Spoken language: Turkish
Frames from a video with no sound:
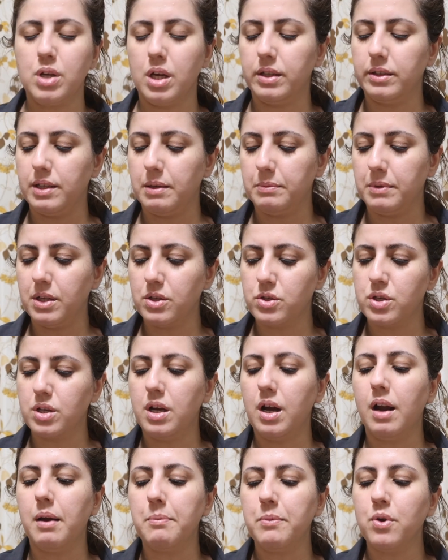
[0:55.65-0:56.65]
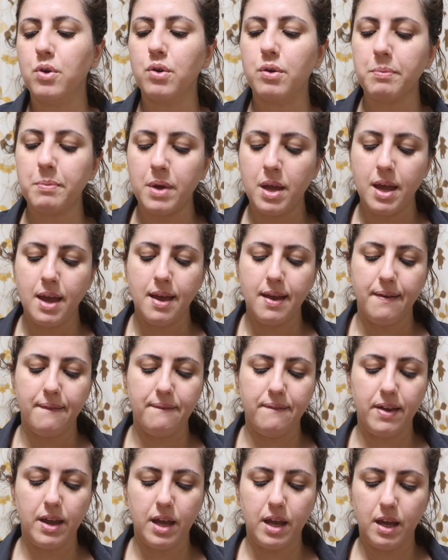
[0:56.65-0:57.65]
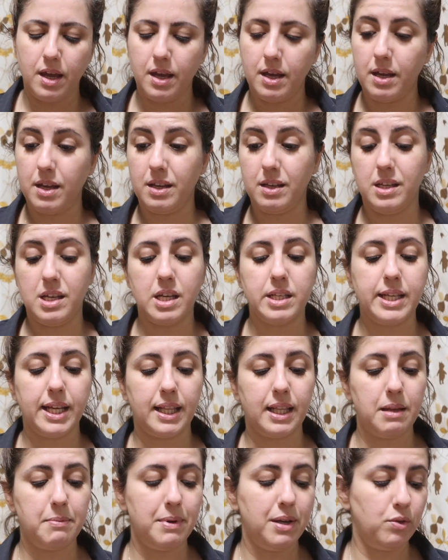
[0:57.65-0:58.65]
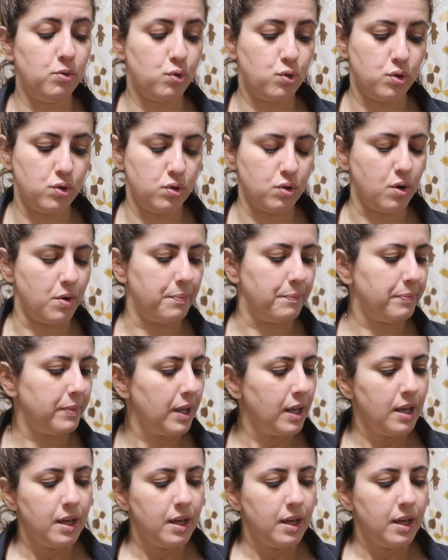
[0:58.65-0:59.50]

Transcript: Çantamdan çıkarmıyorum ve e, yedeklemeyi düşünüyorum.